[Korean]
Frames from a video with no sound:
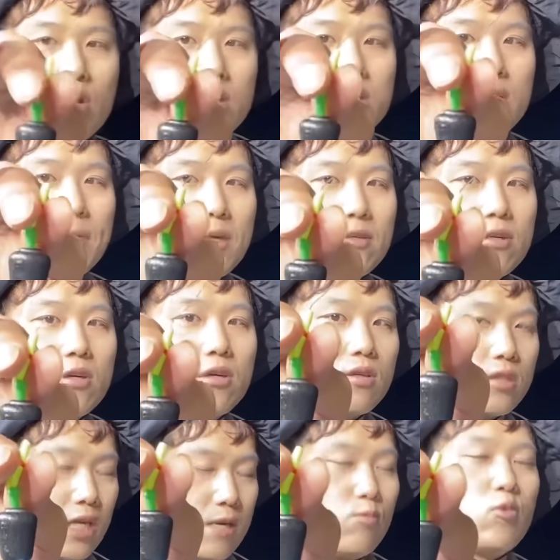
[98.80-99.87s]
채비해서
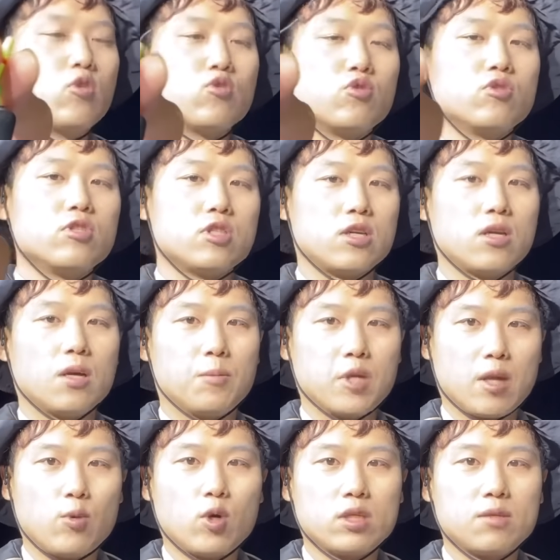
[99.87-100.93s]
잘 물어주는지
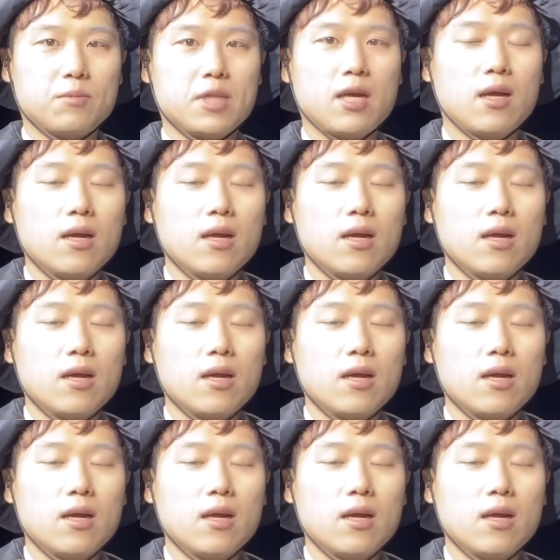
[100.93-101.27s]
한번 해보겠습니다